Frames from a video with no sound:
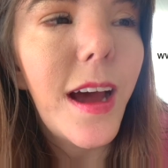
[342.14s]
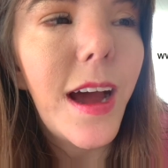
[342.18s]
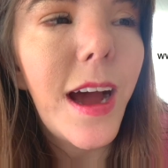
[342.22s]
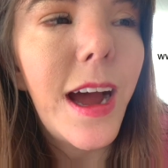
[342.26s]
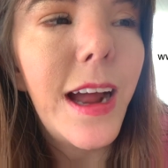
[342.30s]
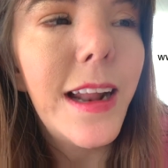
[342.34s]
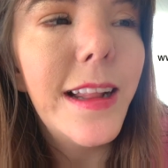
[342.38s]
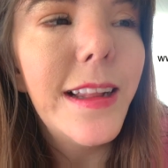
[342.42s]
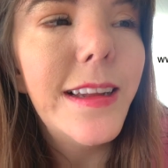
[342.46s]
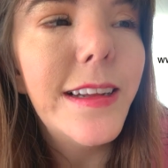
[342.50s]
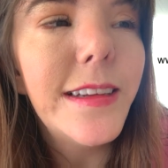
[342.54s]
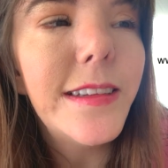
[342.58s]

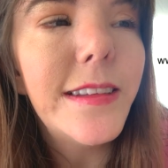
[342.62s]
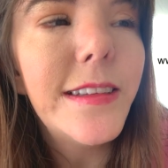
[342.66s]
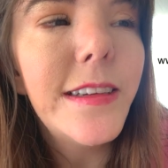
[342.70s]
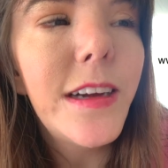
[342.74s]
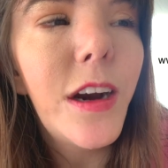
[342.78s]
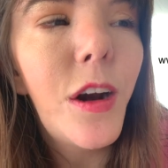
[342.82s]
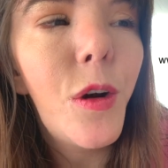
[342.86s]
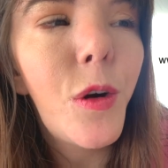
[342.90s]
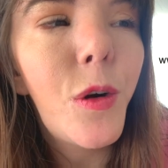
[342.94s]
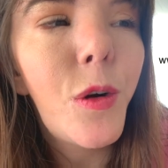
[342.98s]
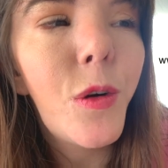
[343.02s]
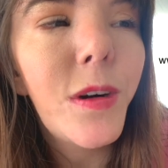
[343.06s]
Al
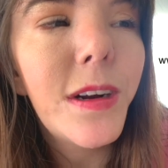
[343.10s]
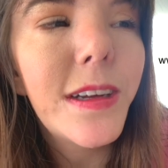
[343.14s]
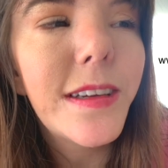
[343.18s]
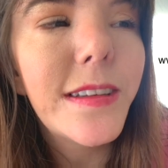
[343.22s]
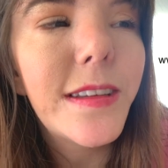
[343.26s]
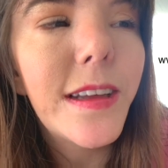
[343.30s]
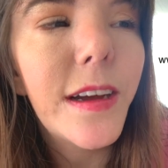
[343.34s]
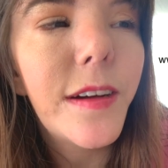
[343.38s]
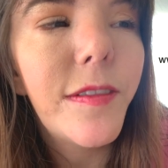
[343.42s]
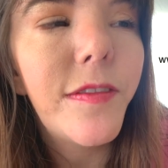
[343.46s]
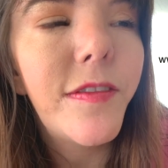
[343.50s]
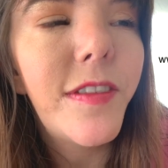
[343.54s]
decirlo con
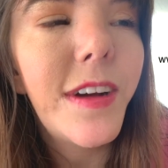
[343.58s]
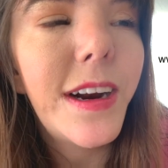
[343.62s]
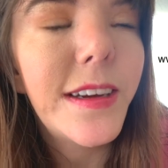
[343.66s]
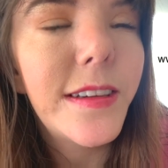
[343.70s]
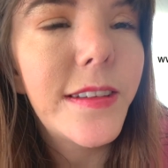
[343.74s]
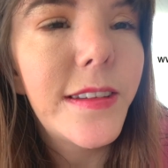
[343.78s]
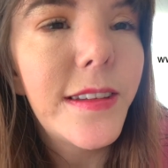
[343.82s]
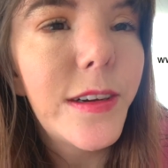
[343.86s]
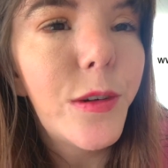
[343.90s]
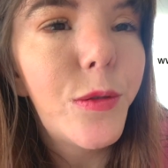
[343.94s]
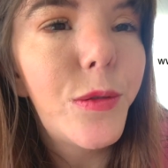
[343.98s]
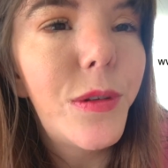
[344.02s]
esa
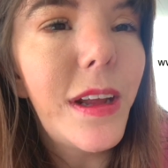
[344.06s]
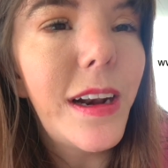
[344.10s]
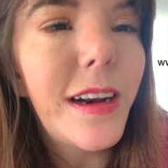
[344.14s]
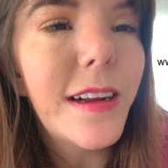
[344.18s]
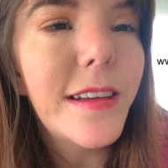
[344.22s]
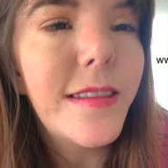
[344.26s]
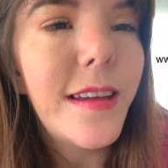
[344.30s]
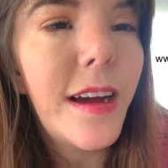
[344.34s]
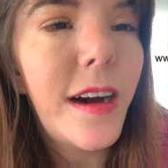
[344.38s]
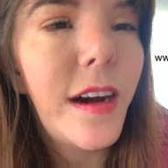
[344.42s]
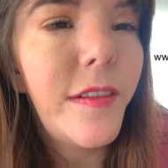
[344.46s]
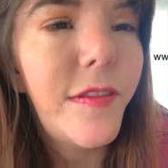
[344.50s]
frase,
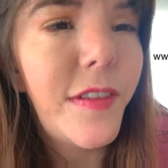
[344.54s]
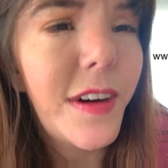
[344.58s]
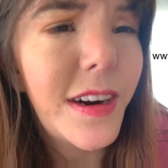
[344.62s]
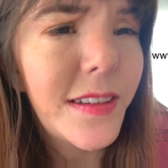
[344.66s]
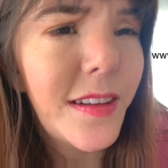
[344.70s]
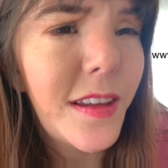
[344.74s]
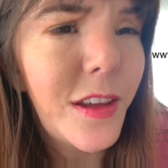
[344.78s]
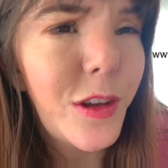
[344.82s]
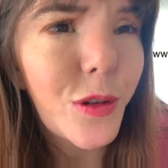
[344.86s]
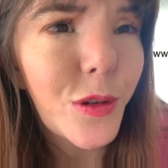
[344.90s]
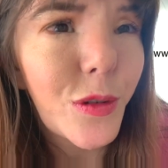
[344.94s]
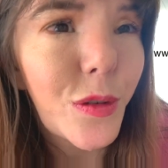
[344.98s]
utilizar la
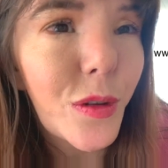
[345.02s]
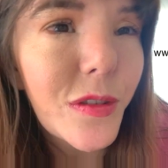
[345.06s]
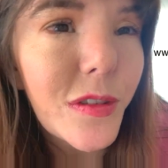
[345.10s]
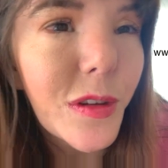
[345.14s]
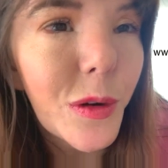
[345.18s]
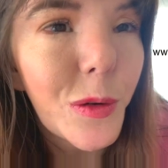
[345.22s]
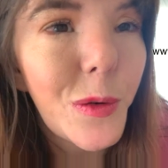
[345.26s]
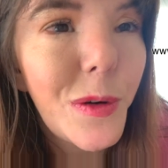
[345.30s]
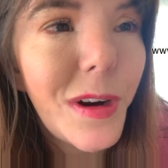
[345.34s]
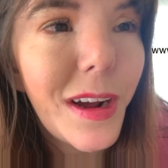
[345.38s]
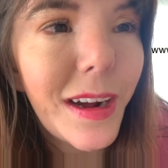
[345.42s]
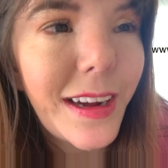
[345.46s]
frase de yo estoy
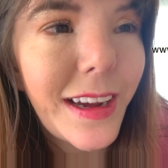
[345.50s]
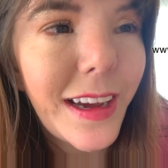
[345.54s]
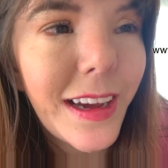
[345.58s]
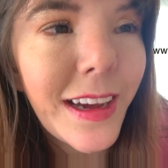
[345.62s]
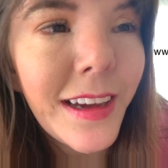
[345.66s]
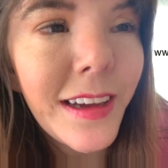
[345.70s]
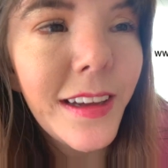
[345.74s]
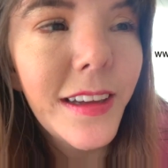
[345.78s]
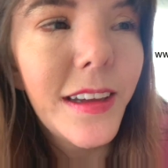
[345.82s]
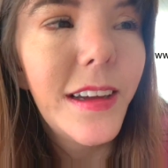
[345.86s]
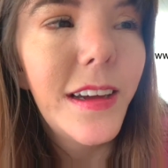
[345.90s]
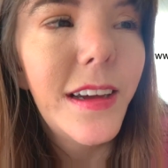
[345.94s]
segura
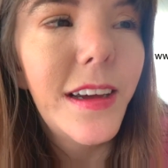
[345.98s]
que,